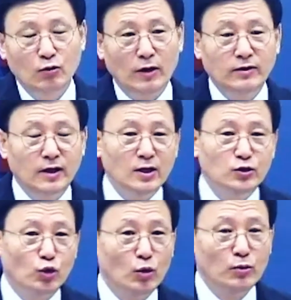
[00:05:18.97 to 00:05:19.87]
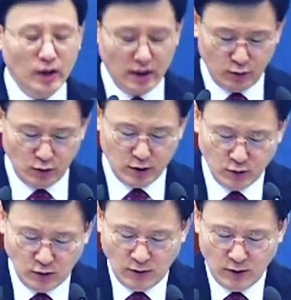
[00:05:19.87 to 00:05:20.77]
관계가 좋으면
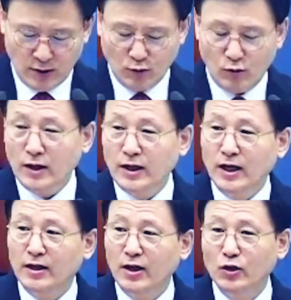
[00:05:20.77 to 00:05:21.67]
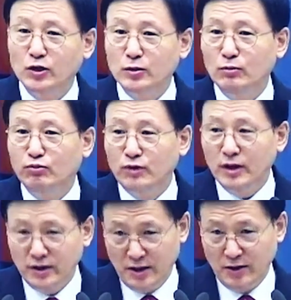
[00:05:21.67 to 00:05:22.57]
행복이고 관계가 깨어지면
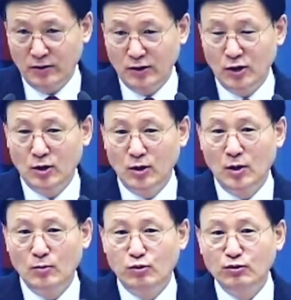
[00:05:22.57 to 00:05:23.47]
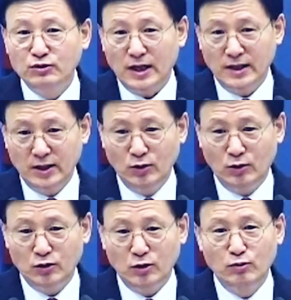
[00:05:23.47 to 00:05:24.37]
불행이에요. 부부 사이에도
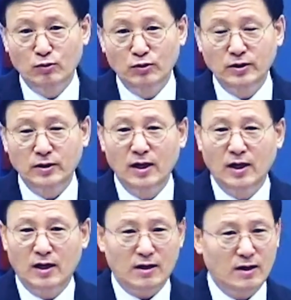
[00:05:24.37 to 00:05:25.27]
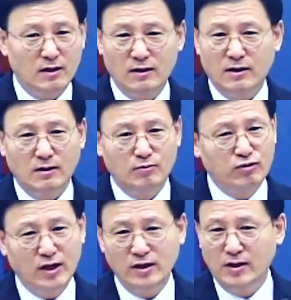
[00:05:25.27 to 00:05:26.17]
어떤 부분은 아,
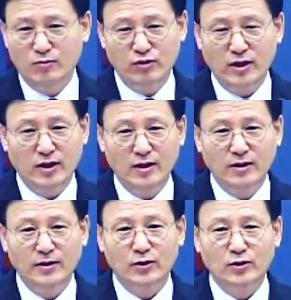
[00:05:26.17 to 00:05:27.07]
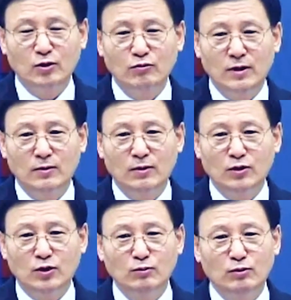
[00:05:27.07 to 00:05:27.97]
불행해 불행해 이래. 어떤
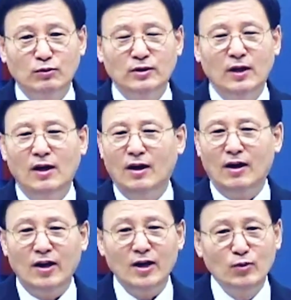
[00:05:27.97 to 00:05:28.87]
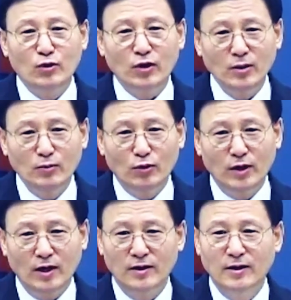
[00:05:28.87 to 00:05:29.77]
어떤 부분은 아, 행복해
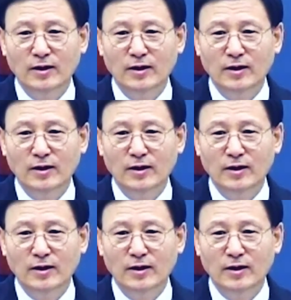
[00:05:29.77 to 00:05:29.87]
행복해.